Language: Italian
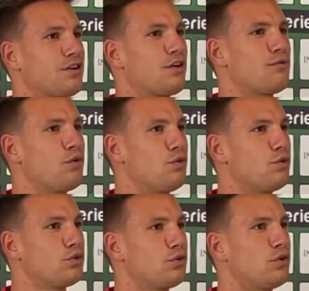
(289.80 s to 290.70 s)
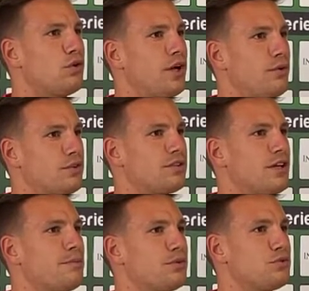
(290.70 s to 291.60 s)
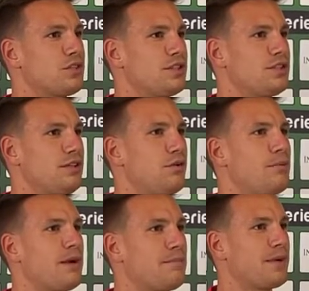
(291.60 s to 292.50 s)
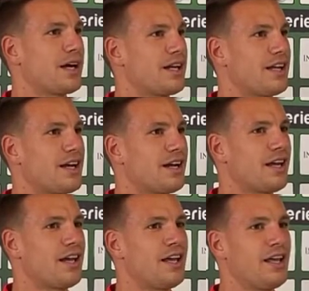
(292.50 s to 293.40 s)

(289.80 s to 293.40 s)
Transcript: che ho voluto e uno step successivo per la mia carriera che,